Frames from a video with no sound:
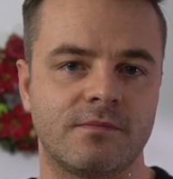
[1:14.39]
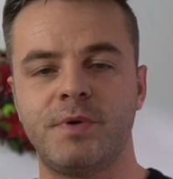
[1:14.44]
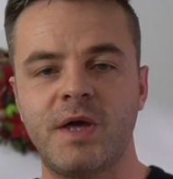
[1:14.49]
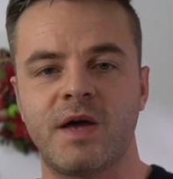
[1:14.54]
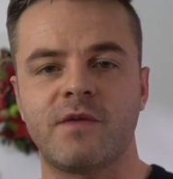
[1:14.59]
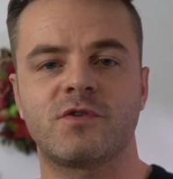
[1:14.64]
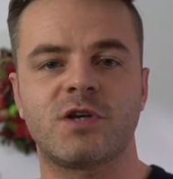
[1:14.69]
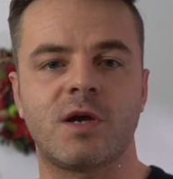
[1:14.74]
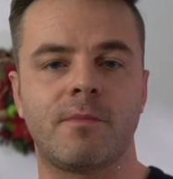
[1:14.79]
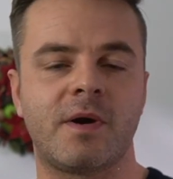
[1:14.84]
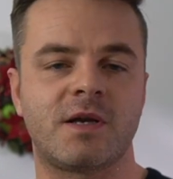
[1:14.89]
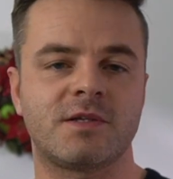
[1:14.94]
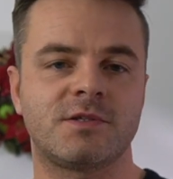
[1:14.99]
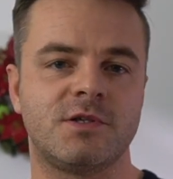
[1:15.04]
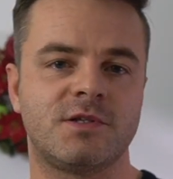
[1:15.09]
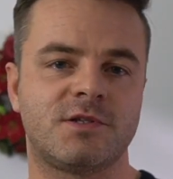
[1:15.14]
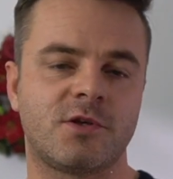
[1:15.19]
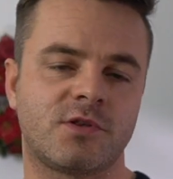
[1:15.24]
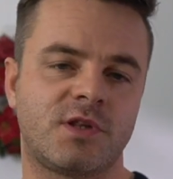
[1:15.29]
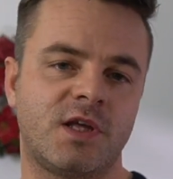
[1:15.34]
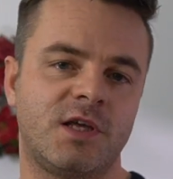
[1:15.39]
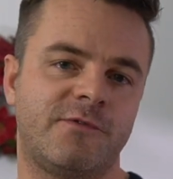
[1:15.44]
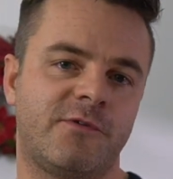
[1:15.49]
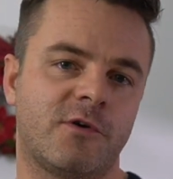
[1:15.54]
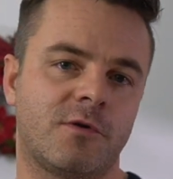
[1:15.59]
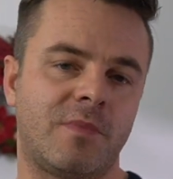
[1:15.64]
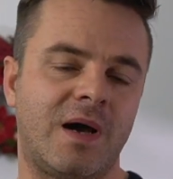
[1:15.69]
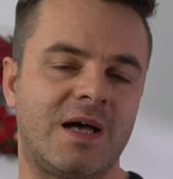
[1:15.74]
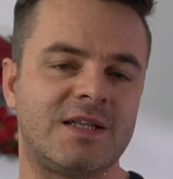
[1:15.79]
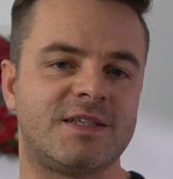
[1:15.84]
Pierwsza bardzo istotna
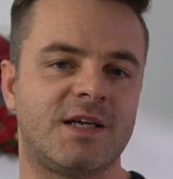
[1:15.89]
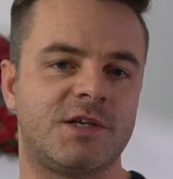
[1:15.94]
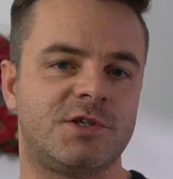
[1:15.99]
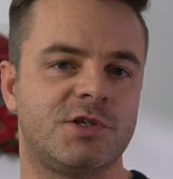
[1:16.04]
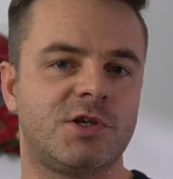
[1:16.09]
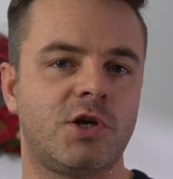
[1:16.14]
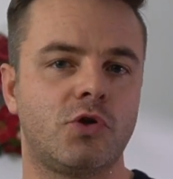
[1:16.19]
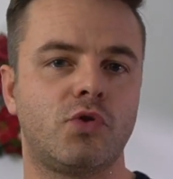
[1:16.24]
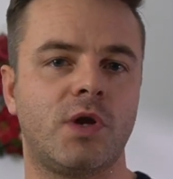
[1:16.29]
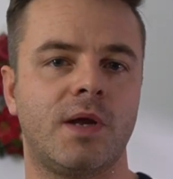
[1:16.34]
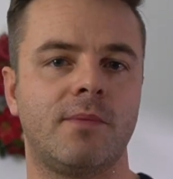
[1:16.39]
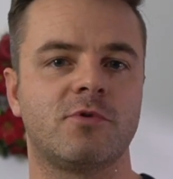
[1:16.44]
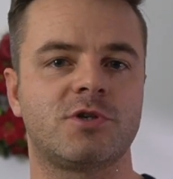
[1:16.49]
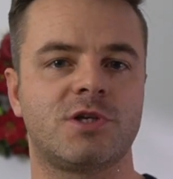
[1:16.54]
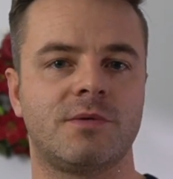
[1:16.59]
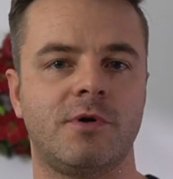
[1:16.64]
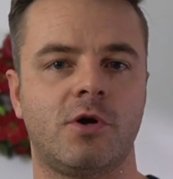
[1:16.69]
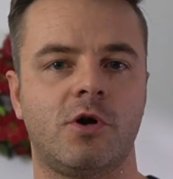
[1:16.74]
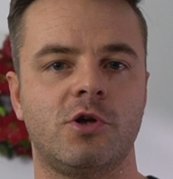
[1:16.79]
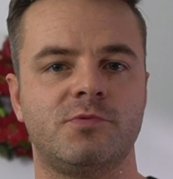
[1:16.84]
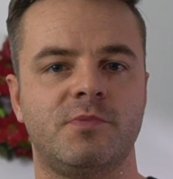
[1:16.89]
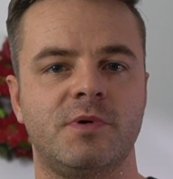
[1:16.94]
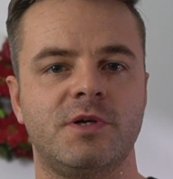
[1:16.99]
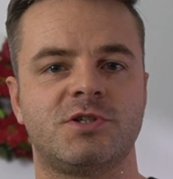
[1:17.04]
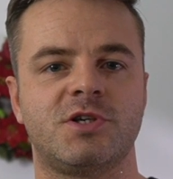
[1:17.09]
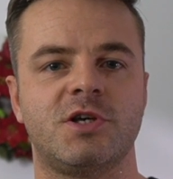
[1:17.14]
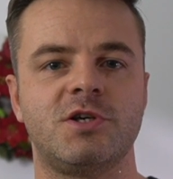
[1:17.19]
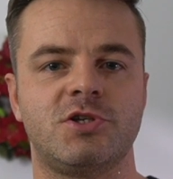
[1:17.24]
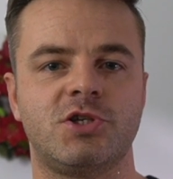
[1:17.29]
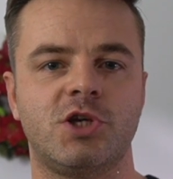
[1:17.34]
informacja, dzięki której możemy choćby
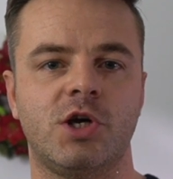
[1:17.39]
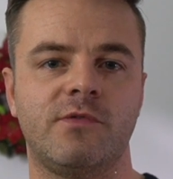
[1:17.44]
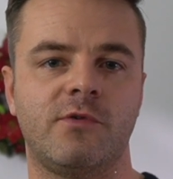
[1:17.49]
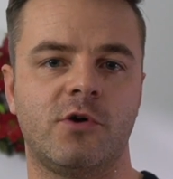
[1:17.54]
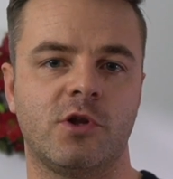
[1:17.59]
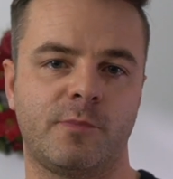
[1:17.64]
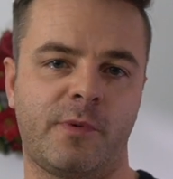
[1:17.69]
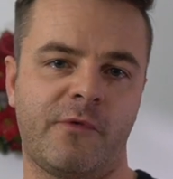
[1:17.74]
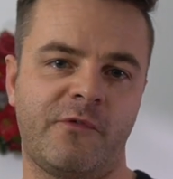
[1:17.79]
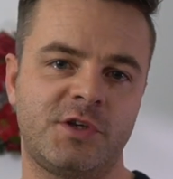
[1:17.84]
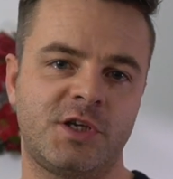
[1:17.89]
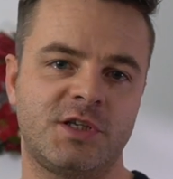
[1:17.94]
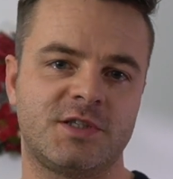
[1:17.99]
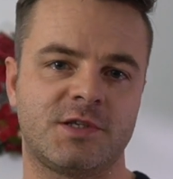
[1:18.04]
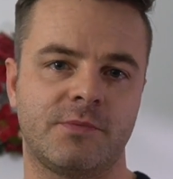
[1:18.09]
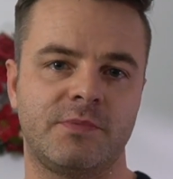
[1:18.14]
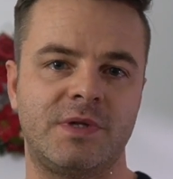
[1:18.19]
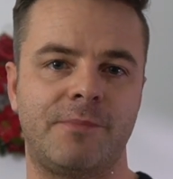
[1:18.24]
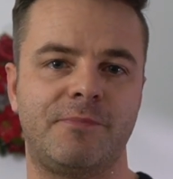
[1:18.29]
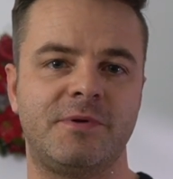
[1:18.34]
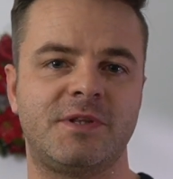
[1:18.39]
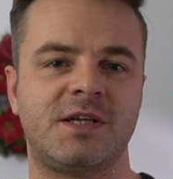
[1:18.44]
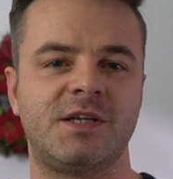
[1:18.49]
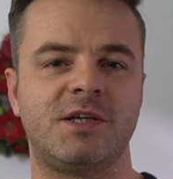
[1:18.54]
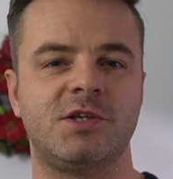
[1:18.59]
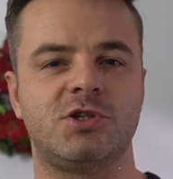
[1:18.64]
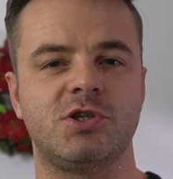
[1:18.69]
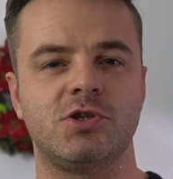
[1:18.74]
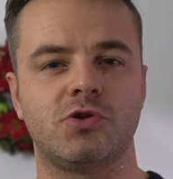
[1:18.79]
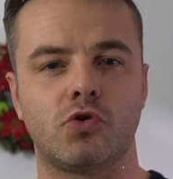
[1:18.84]
częściowo odpowiedzieć sobie na
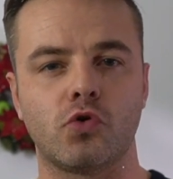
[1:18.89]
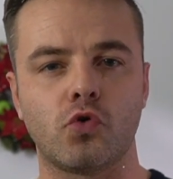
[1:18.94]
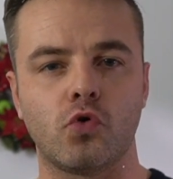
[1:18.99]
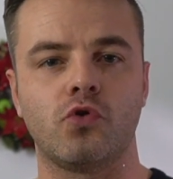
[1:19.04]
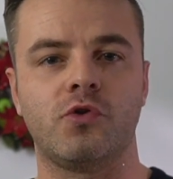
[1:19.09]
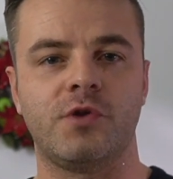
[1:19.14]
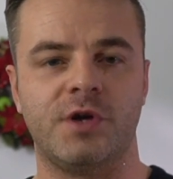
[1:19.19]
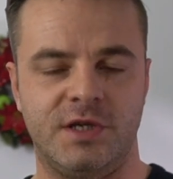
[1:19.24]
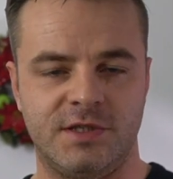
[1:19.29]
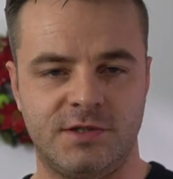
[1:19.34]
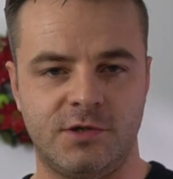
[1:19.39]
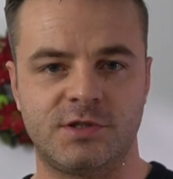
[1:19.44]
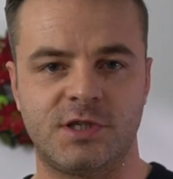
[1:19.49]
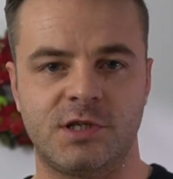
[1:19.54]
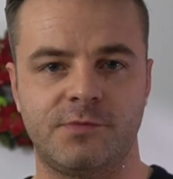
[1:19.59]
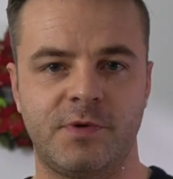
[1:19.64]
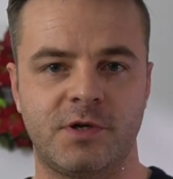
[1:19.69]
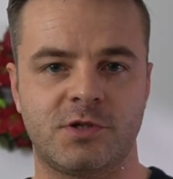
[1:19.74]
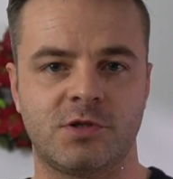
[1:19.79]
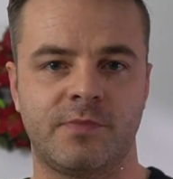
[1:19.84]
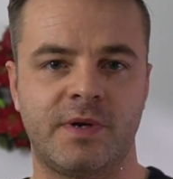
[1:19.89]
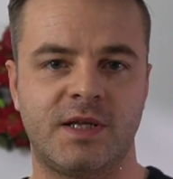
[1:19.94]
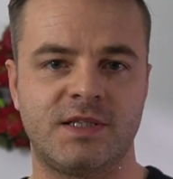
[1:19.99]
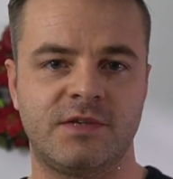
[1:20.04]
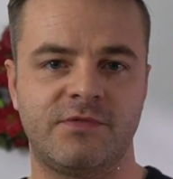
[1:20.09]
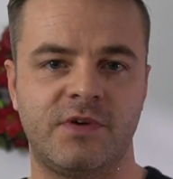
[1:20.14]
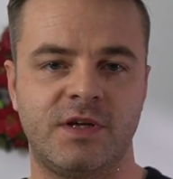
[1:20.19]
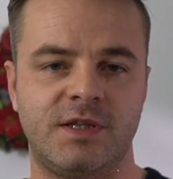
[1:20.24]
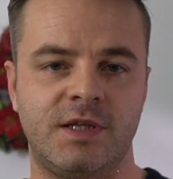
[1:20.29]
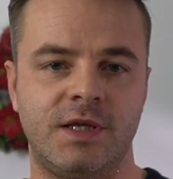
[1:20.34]
pytanie, czy trudno jest dostać pierwszą
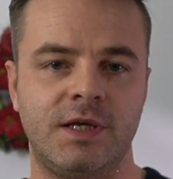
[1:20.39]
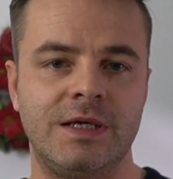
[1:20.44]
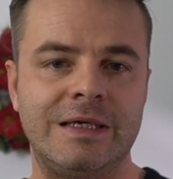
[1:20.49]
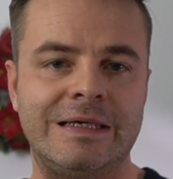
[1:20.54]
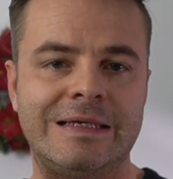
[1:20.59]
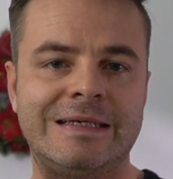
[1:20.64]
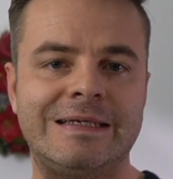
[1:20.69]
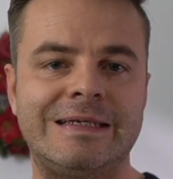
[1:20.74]
pracę w IT,